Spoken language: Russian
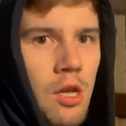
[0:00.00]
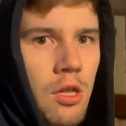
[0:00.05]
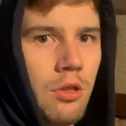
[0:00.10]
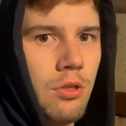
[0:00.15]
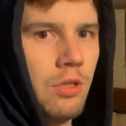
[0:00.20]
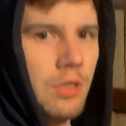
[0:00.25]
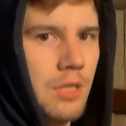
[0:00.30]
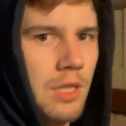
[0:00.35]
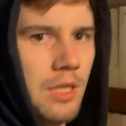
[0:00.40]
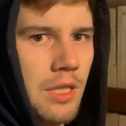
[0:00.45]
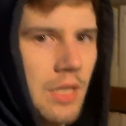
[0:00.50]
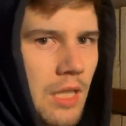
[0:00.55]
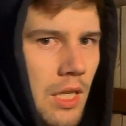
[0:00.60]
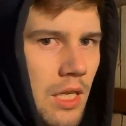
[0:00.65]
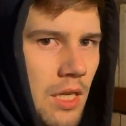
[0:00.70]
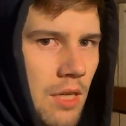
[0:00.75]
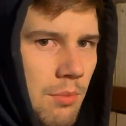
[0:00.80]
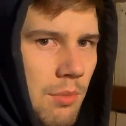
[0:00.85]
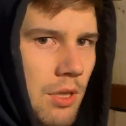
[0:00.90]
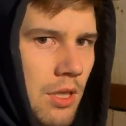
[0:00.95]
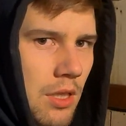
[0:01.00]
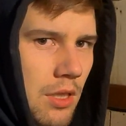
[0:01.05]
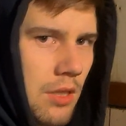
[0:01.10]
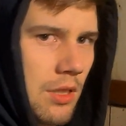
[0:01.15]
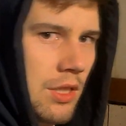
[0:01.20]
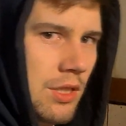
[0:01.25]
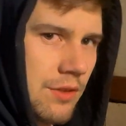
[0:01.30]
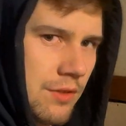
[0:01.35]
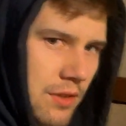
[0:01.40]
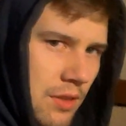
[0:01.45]
То есть это именно
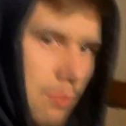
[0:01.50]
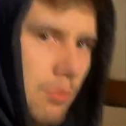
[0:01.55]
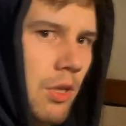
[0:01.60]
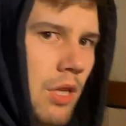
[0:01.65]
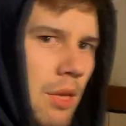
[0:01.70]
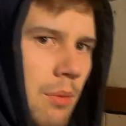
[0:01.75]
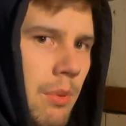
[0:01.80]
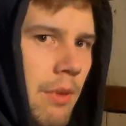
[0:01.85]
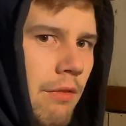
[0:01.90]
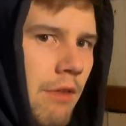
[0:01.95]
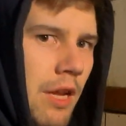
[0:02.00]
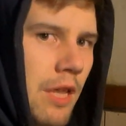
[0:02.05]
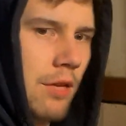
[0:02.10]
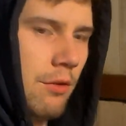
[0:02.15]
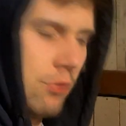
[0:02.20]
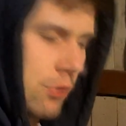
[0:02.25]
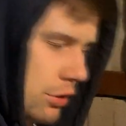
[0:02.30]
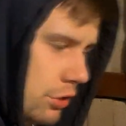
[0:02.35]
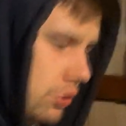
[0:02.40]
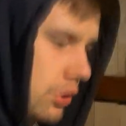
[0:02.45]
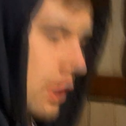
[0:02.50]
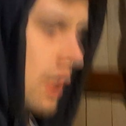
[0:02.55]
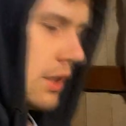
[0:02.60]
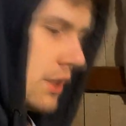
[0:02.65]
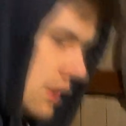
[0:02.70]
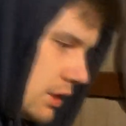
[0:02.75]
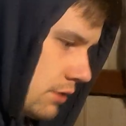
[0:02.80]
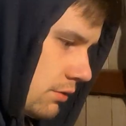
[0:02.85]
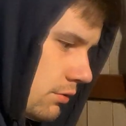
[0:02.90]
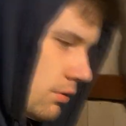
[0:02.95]
единственное было объявление, вот которое я
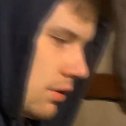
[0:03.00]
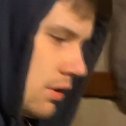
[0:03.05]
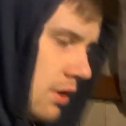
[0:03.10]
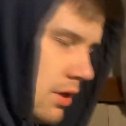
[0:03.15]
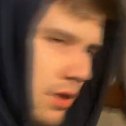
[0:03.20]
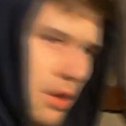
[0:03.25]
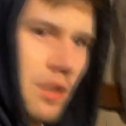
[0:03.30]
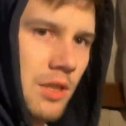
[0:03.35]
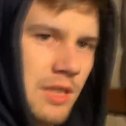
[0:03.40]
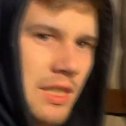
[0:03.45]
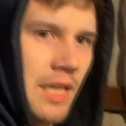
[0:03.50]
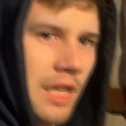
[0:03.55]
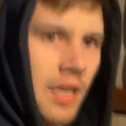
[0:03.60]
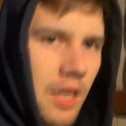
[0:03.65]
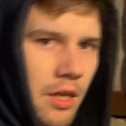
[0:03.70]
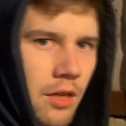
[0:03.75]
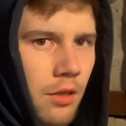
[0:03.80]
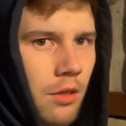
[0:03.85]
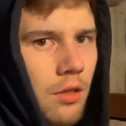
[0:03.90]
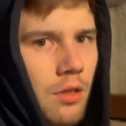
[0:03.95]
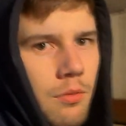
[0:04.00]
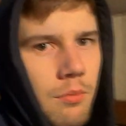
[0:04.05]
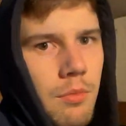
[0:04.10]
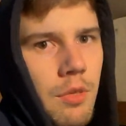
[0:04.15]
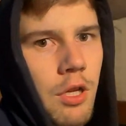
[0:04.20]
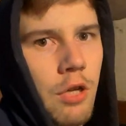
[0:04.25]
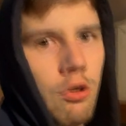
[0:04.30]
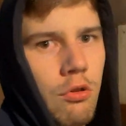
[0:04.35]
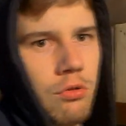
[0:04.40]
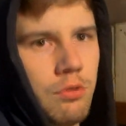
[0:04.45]
сейчас вот закрыл
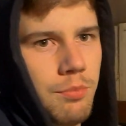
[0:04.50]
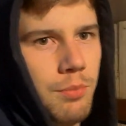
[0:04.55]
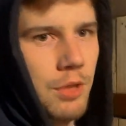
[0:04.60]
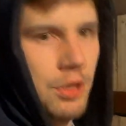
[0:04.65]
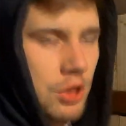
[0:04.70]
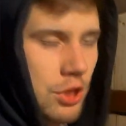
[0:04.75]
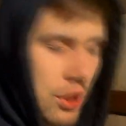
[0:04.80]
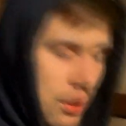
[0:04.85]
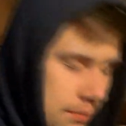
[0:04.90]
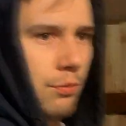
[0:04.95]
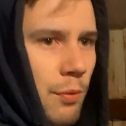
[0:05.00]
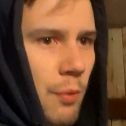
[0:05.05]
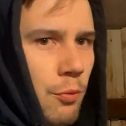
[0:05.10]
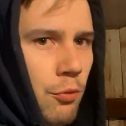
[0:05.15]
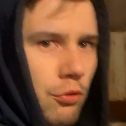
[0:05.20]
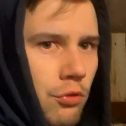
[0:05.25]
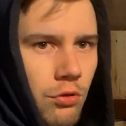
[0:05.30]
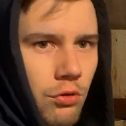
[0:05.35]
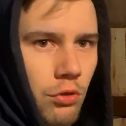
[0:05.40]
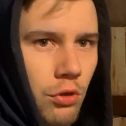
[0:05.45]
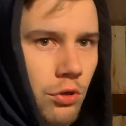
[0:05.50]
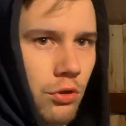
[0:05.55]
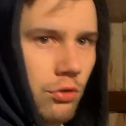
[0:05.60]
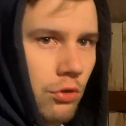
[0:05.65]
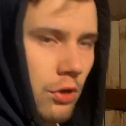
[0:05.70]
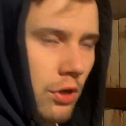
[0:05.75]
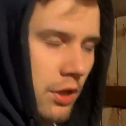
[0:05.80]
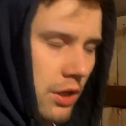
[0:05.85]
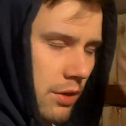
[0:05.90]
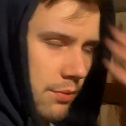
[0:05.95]
благоуспешно. По поводу той
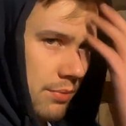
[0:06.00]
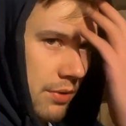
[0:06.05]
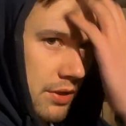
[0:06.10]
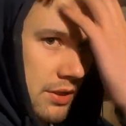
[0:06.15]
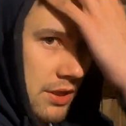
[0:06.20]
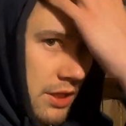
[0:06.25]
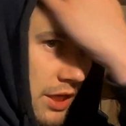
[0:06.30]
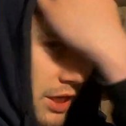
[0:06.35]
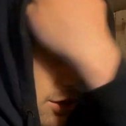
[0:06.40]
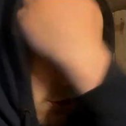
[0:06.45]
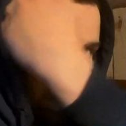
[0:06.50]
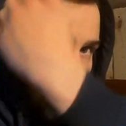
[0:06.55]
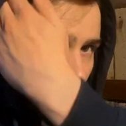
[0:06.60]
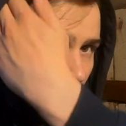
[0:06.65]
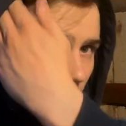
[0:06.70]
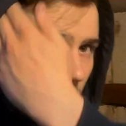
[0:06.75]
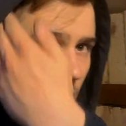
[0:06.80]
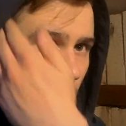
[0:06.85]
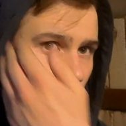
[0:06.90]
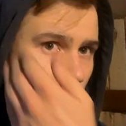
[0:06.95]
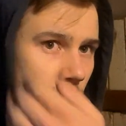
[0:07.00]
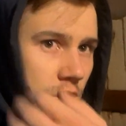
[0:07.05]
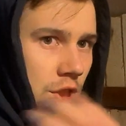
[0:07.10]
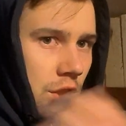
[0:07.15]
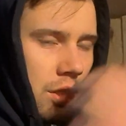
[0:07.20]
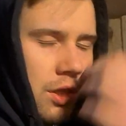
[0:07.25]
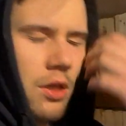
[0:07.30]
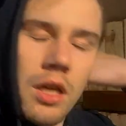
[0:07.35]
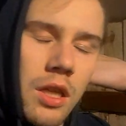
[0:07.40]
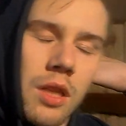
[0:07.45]
тройки постараюсь я, конечно
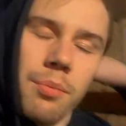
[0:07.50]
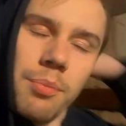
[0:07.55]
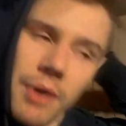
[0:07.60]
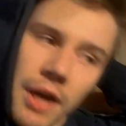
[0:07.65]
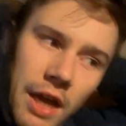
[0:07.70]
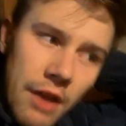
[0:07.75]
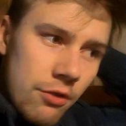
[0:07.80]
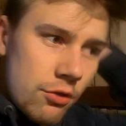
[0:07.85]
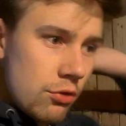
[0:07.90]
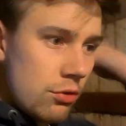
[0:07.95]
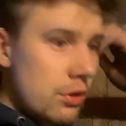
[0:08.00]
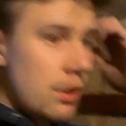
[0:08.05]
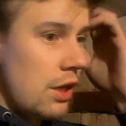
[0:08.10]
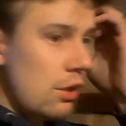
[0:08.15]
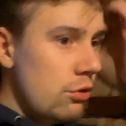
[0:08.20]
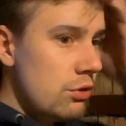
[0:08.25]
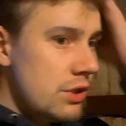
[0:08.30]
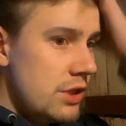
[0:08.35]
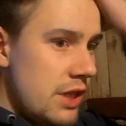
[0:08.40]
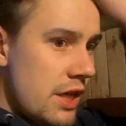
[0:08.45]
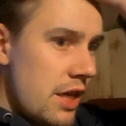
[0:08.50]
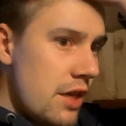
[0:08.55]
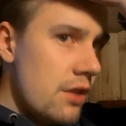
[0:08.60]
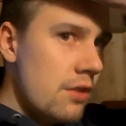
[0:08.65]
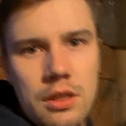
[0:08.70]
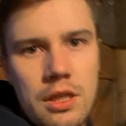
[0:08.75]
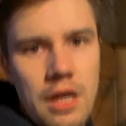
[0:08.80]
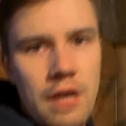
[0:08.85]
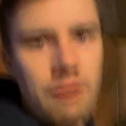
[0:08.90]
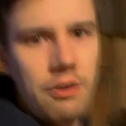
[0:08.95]
же, отправить туда людей,
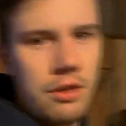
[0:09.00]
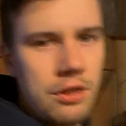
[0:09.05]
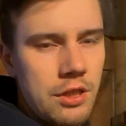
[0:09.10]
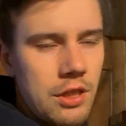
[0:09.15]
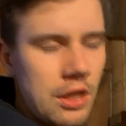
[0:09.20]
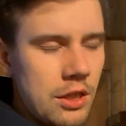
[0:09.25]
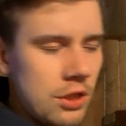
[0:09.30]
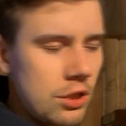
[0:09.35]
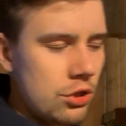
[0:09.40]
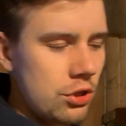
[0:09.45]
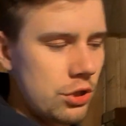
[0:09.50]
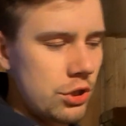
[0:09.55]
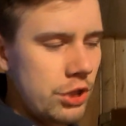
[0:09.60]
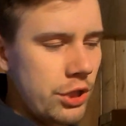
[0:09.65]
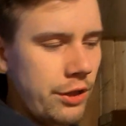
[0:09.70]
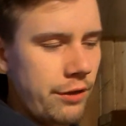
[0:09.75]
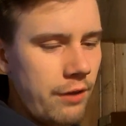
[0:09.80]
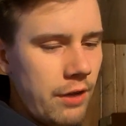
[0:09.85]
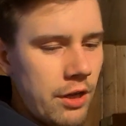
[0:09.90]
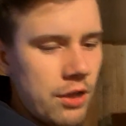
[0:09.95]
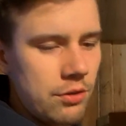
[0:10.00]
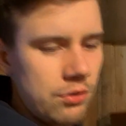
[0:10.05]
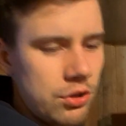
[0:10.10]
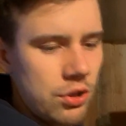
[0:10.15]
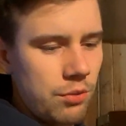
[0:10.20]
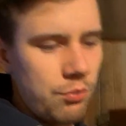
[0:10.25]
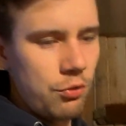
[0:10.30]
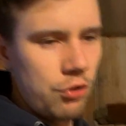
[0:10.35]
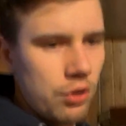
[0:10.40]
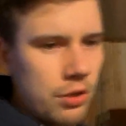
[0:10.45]
договориться как-то еще с человеком,
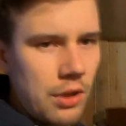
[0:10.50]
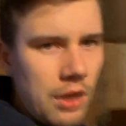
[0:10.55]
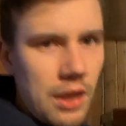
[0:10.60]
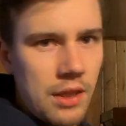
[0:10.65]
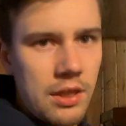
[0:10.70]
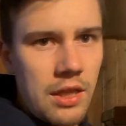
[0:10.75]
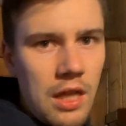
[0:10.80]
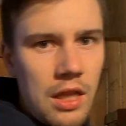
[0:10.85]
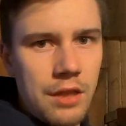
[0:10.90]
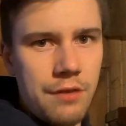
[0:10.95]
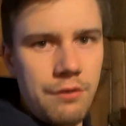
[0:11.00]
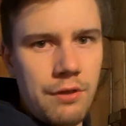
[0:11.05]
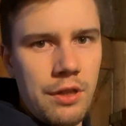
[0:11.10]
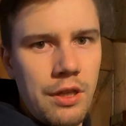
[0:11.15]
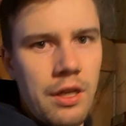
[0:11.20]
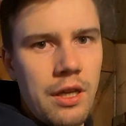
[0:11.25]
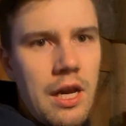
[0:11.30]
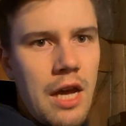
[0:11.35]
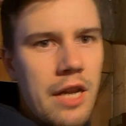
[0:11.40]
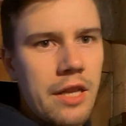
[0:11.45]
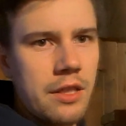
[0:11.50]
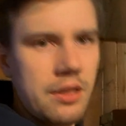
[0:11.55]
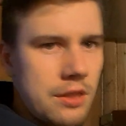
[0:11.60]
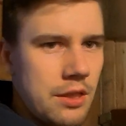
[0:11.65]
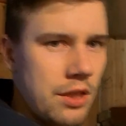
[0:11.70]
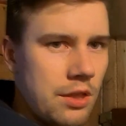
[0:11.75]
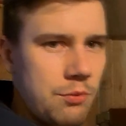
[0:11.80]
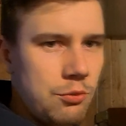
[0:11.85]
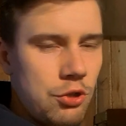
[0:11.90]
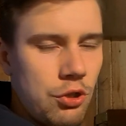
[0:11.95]
чтобы он отдал дверные карты с
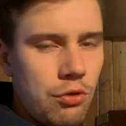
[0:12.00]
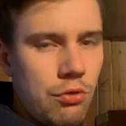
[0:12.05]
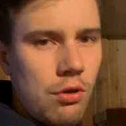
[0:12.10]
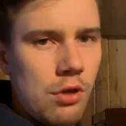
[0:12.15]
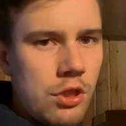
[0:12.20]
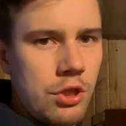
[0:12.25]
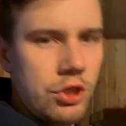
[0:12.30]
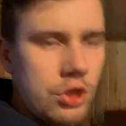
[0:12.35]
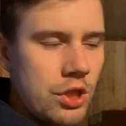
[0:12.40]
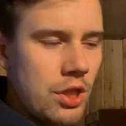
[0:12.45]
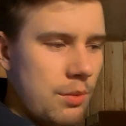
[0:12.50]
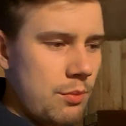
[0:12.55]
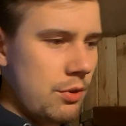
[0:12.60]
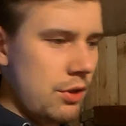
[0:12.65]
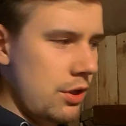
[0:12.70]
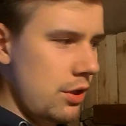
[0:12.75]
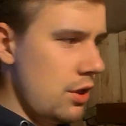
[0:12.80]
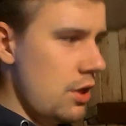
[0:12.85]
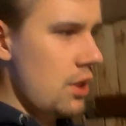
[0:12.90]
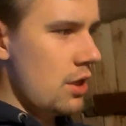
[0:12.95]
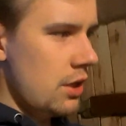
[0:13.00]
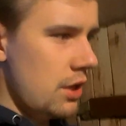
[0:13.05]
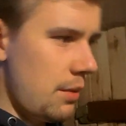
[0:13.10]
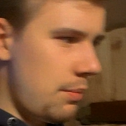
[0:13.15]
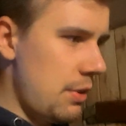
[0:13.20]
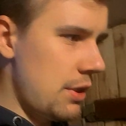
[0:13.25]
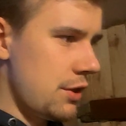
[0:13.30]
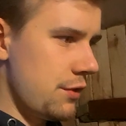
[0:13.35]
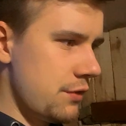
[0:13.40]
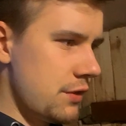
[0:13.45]
этим чехольчиком и,
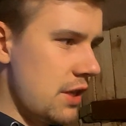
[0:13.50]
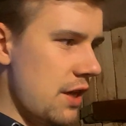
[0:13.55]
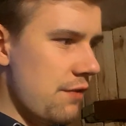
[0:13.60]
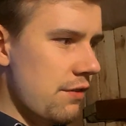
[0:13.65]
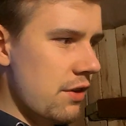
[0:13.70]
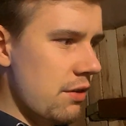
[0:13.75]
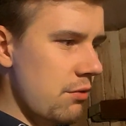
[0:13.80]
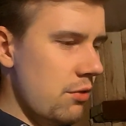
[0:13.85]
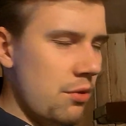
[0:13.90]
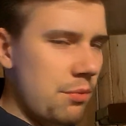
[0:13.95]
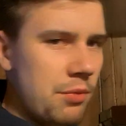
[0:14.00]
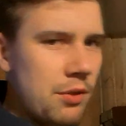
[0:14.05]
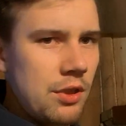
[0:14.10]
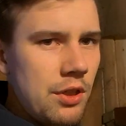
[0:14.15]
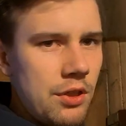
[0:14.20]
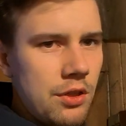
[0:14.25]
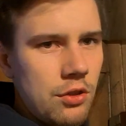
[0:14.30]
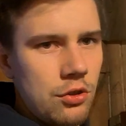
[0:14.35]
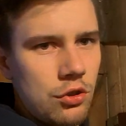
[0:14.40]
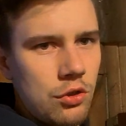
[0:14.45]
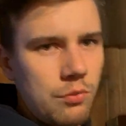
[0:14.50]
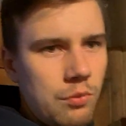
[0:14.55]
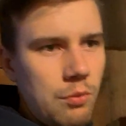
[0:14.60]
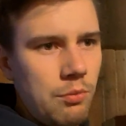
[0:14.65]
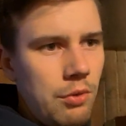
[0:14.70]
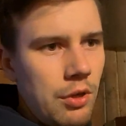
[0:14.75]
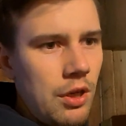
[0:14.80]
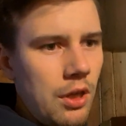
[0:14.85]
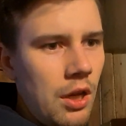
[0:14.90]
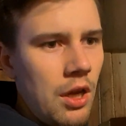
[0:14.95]
опять же, вставками дополнительно, чтобы
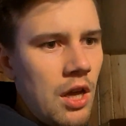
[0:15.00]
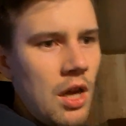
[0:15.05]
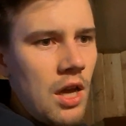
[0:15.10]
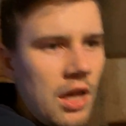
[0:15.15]
были.